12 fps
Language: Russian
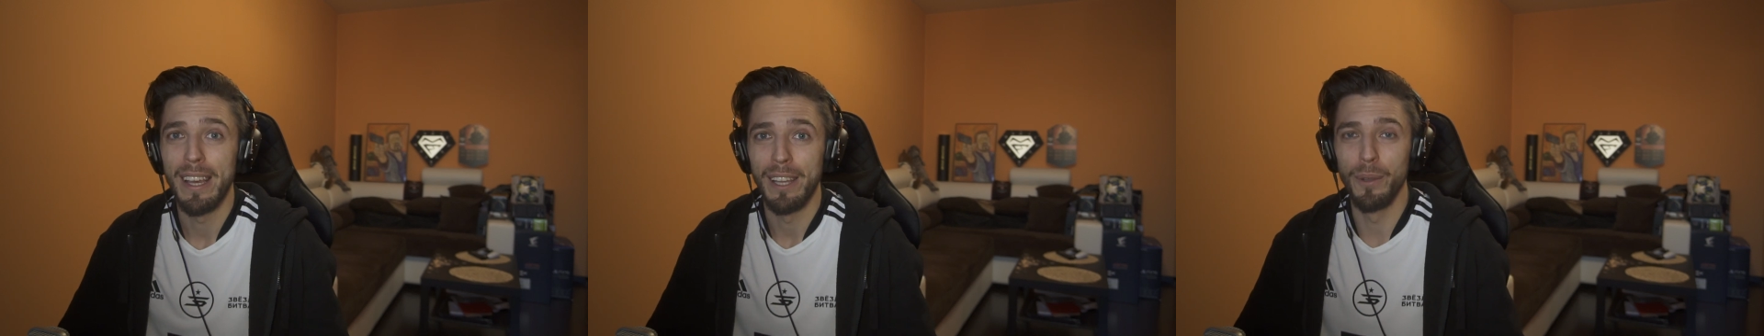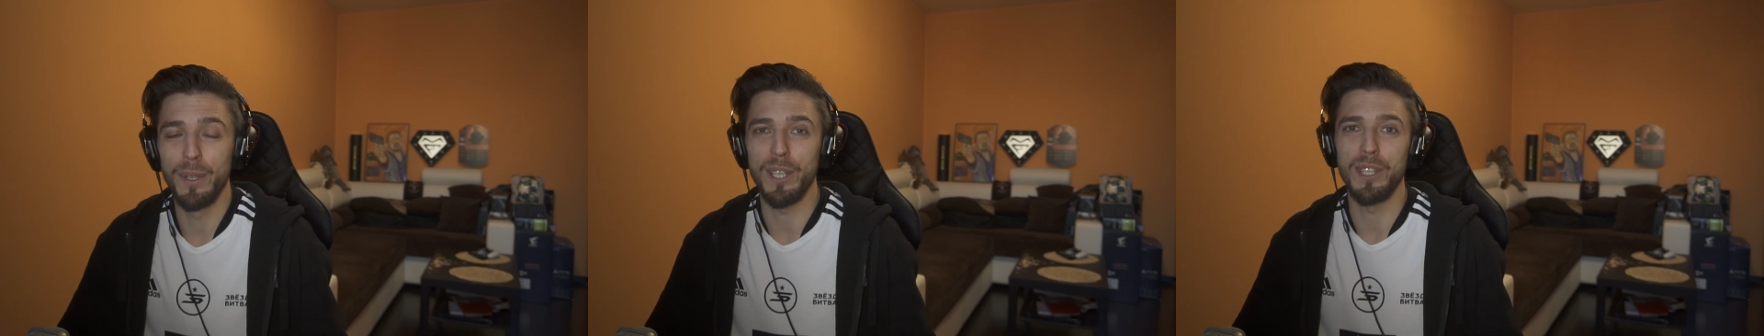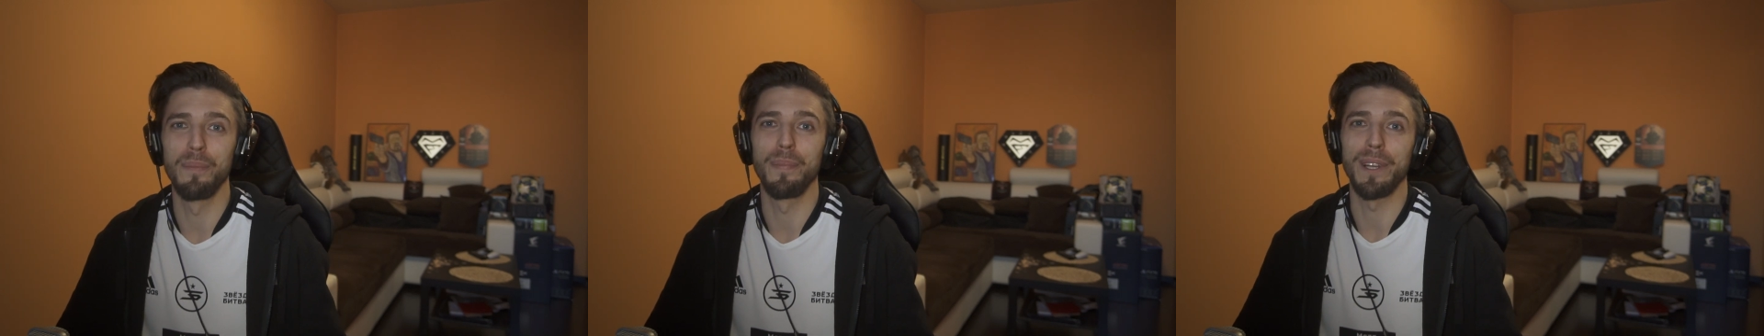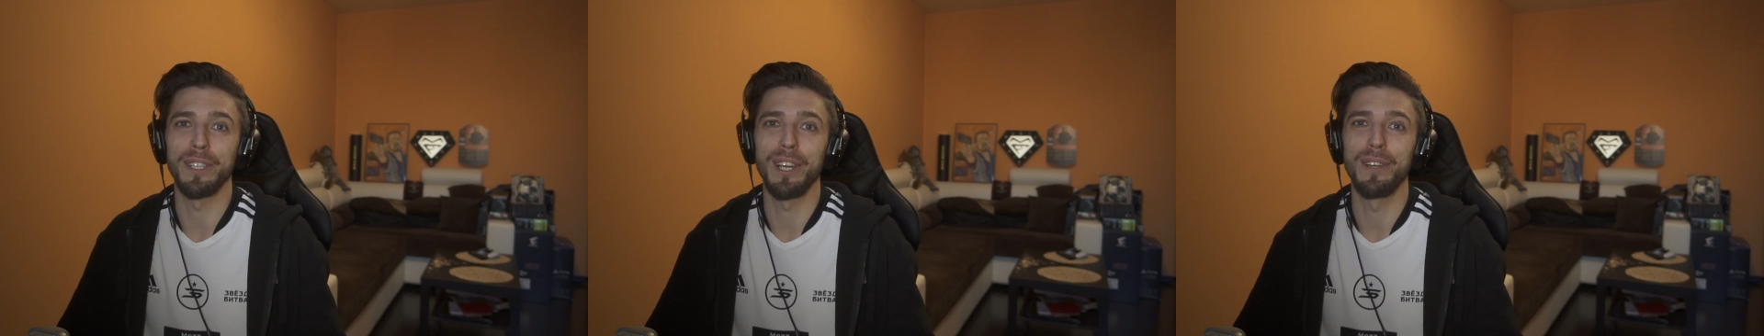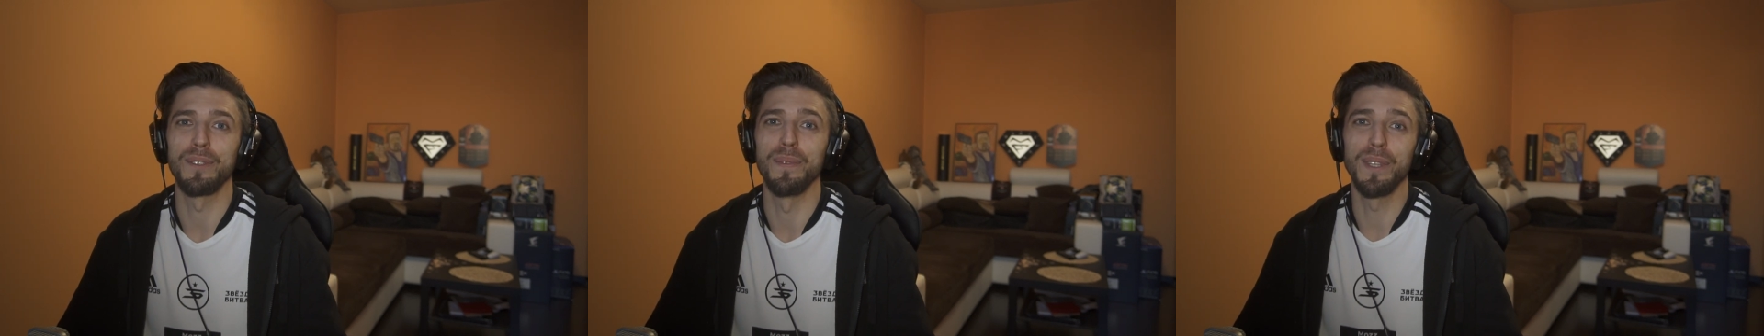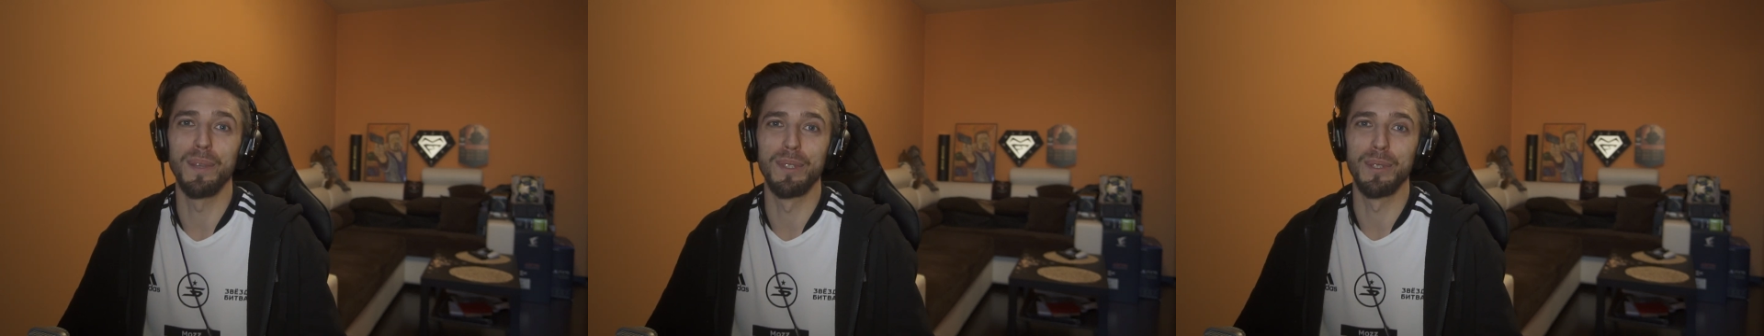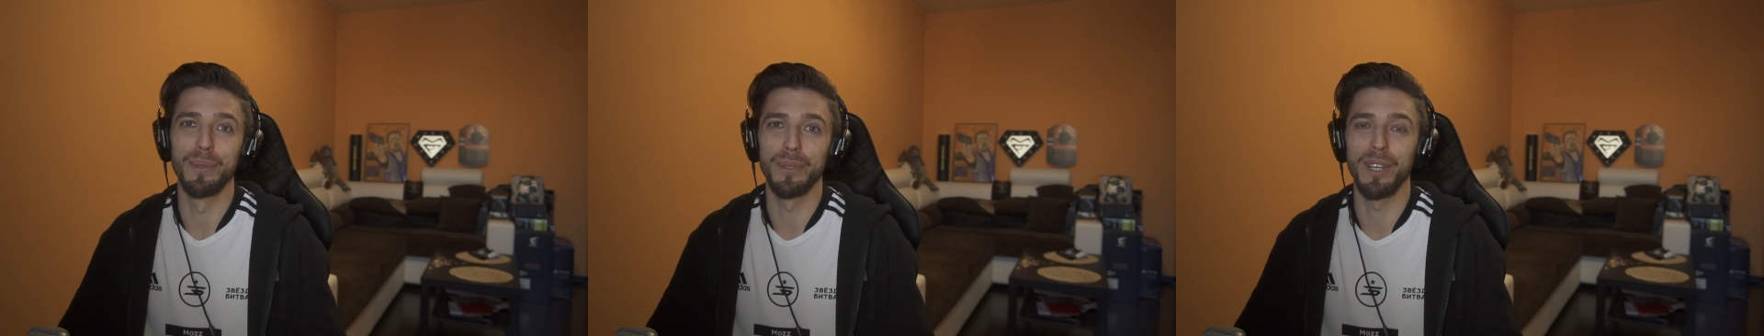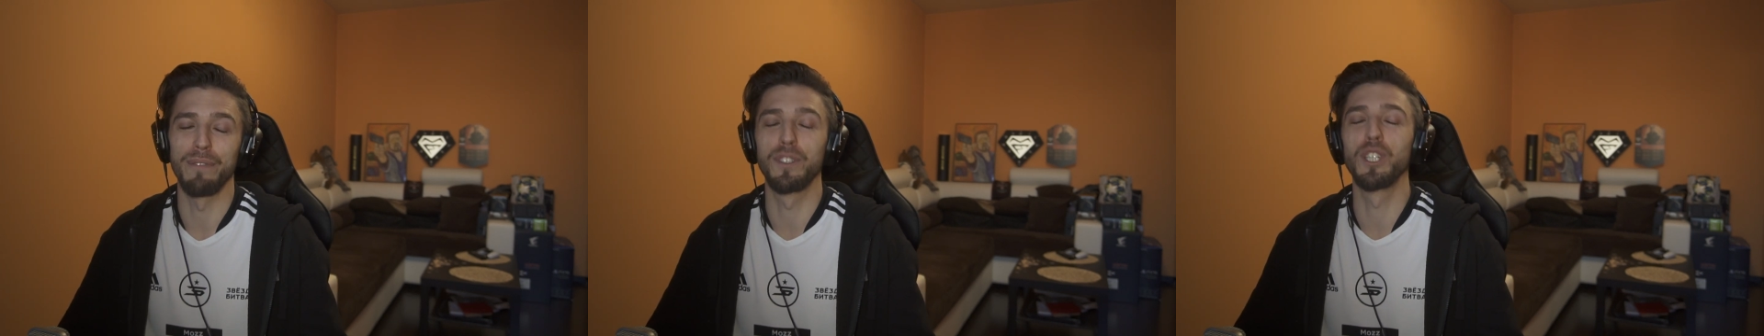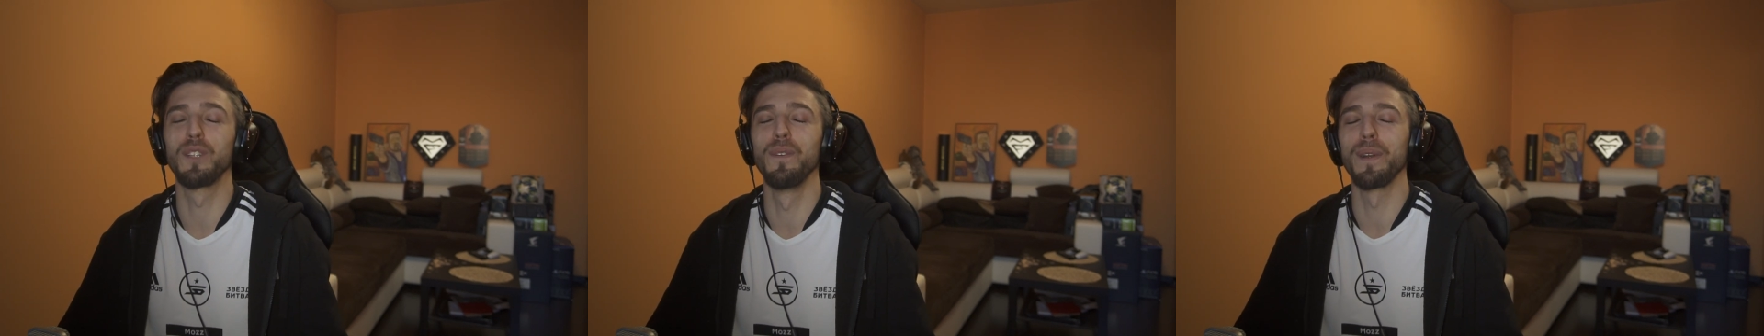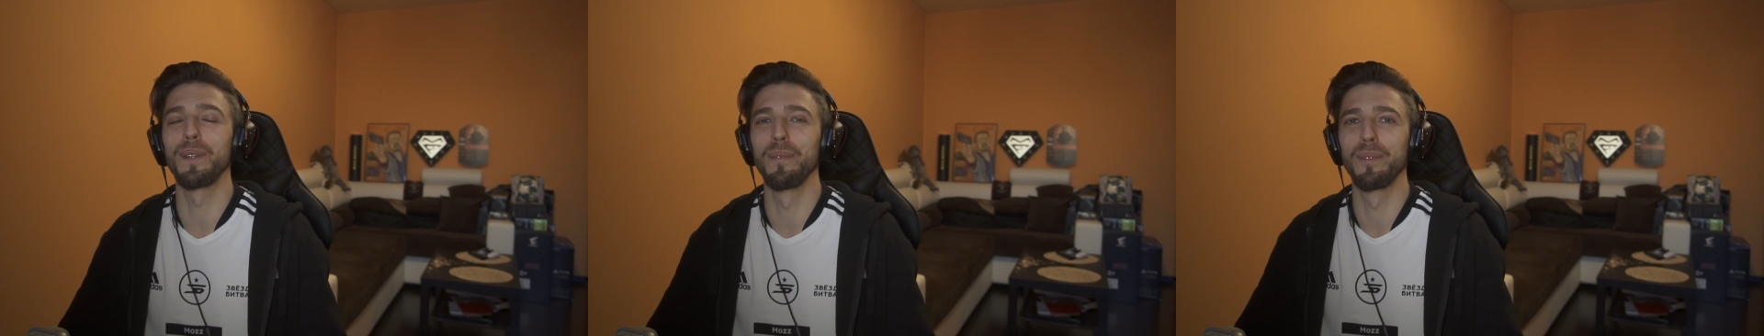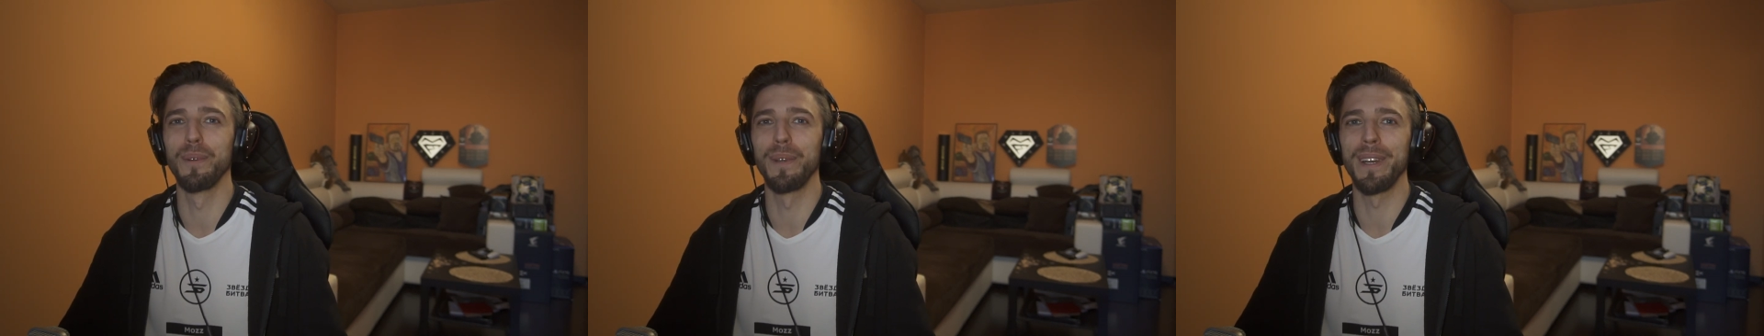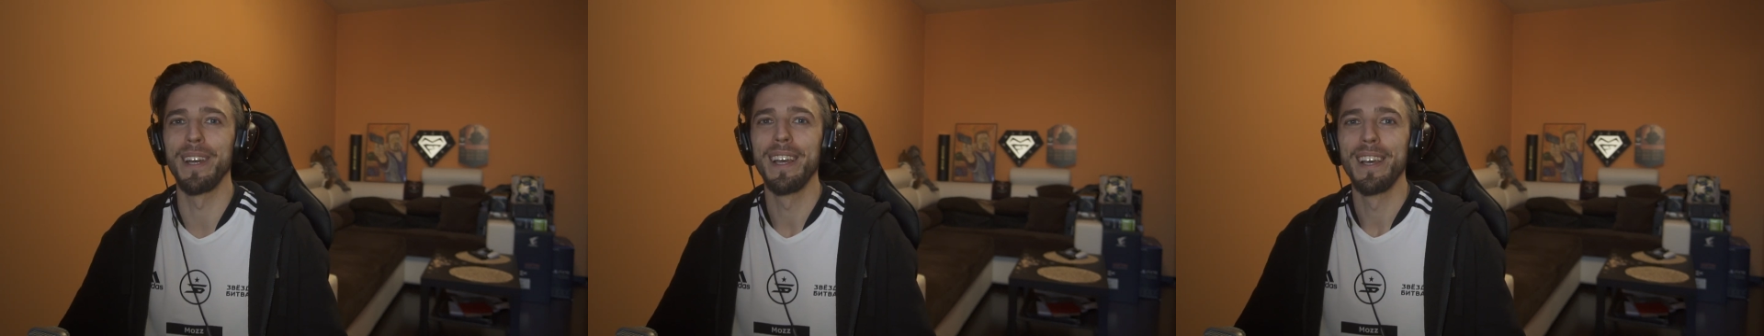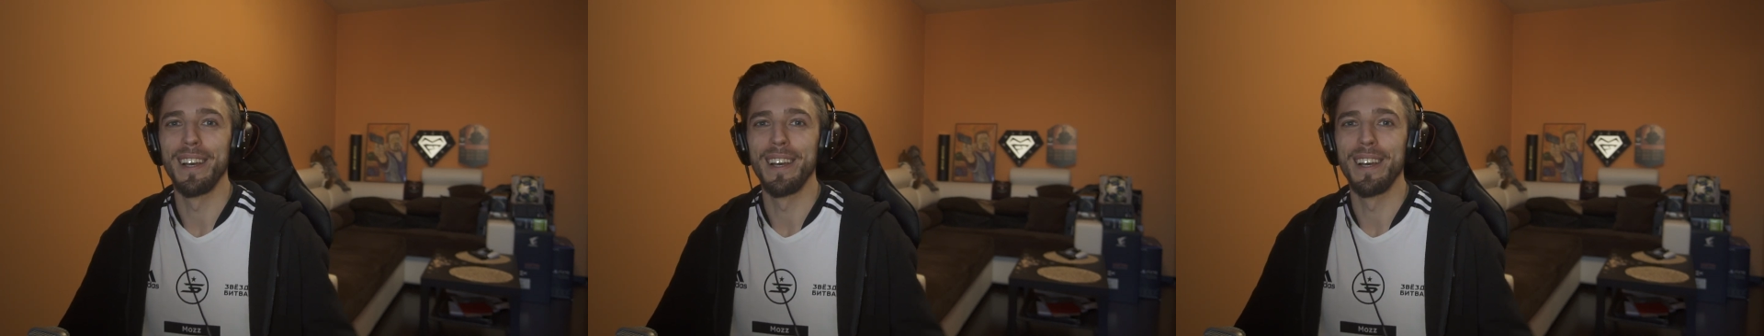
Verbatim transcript: Ну и за всем прощаюсь. Увидимся уже в четвертом туре.